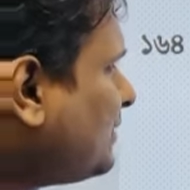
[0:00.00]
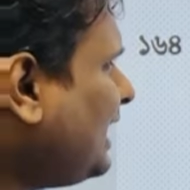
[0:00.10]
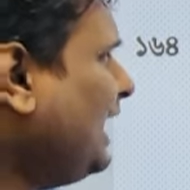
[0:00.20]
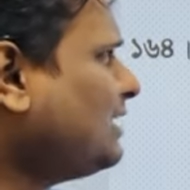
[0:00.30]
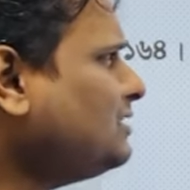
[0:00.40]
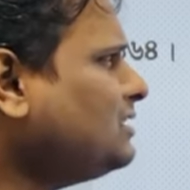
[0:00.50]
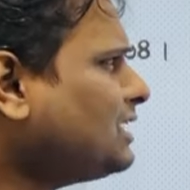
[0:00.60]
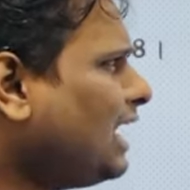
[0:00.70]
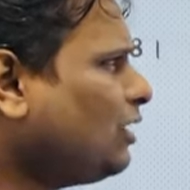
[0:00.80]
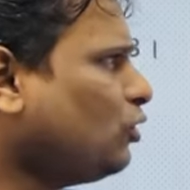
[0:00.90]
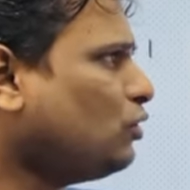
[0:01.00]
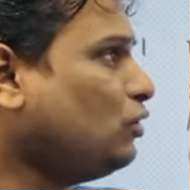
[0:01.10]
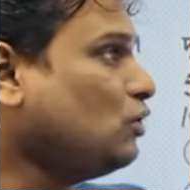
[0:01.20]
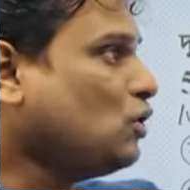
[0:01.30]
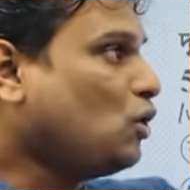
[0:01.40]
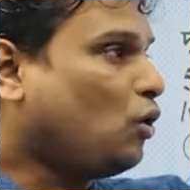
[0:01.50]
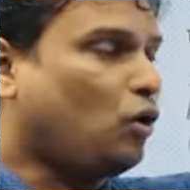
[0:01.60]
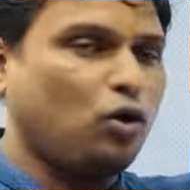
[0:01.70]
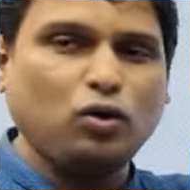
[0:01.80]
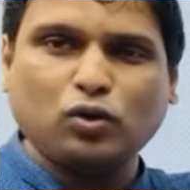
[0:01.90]
একটা জিনিস খেয়াল করো
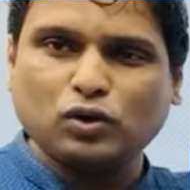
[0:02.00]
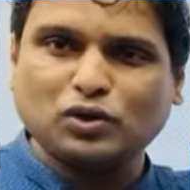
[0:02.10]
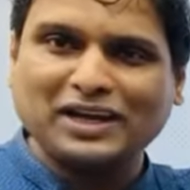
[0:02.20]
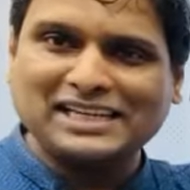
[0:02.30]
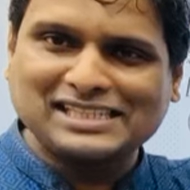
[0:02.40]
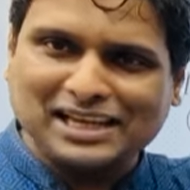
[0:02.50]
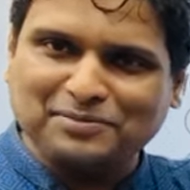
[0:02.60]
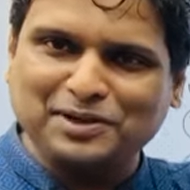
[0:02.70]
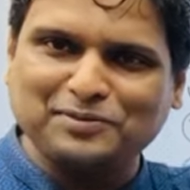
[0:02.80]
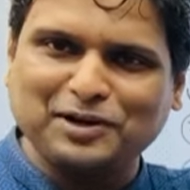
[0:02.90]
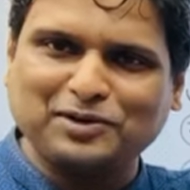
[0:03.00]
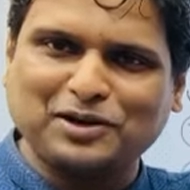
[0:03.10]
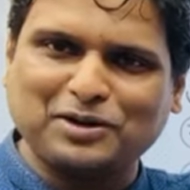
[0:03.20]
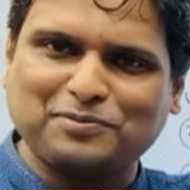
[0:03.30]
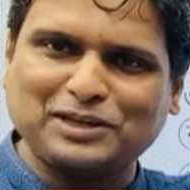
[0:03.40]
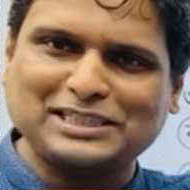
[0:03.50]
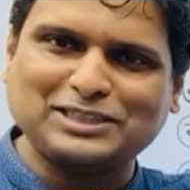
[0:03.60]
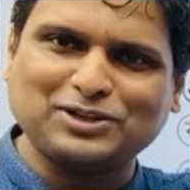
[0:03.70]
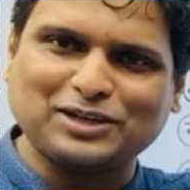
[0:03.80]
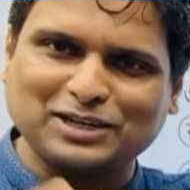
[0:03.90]
অঙ্কদয় স্থান বিনিময় করার পর যে
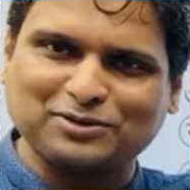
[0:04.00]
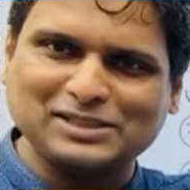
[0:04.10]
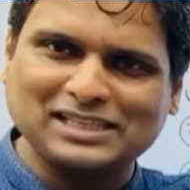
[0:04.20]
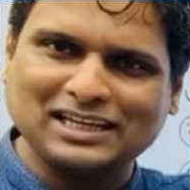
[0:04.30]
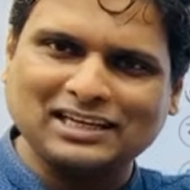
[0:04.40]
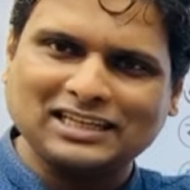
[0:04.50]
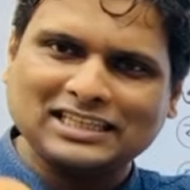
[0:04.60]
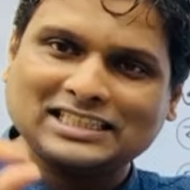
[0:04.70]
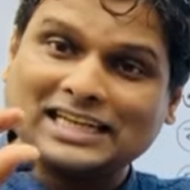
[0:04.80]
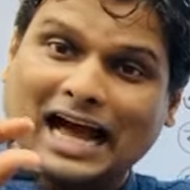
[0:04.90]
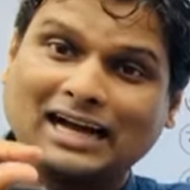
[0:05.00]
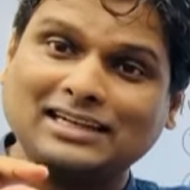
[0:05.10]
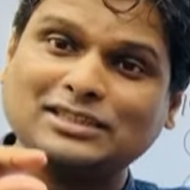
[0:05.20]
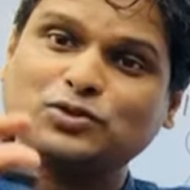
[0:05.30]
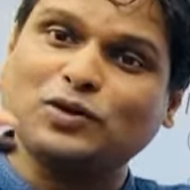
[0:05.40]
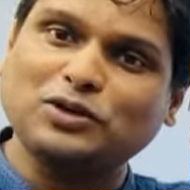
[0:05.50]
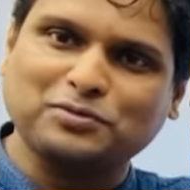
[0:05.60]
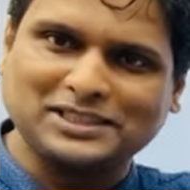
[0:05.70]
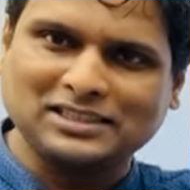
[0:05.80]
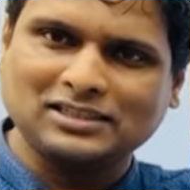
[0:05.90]
সংখ্যাটা হয়েছে সেটা আগের চেয়ে চুয়ান্ন
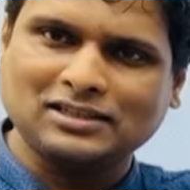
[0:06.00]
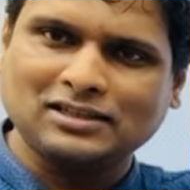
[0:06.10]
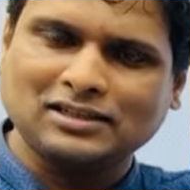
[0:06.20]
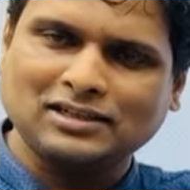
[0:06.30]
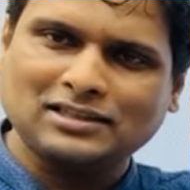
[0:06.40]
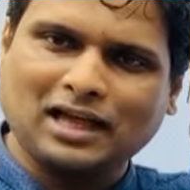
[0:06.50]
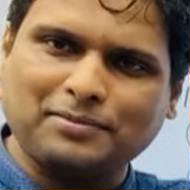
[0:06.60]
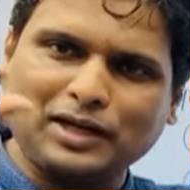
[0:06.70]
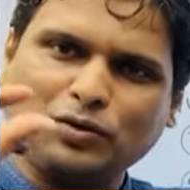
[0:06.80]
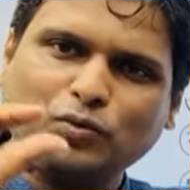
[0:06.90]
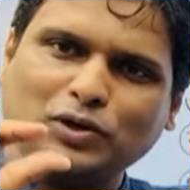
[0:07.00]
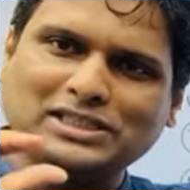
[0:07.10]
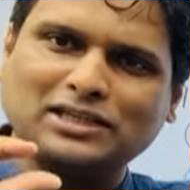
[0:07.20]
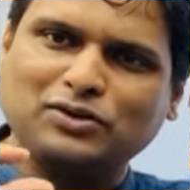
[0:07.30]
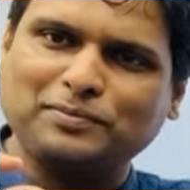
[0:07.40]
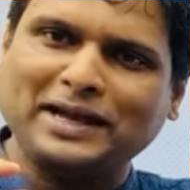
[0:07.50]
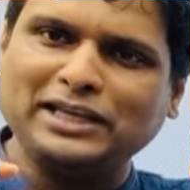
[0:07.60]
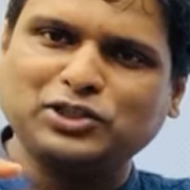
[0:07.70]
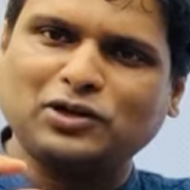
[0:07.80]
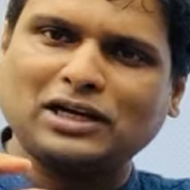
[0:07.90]
বেশি তার মানে ওই যে
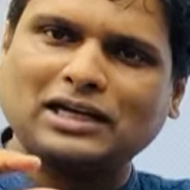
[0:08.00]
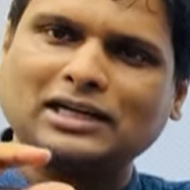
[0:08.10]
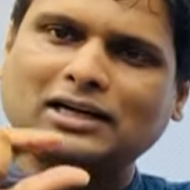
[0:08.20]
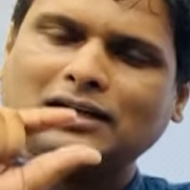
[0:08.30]
মেইন সংখ্যাটা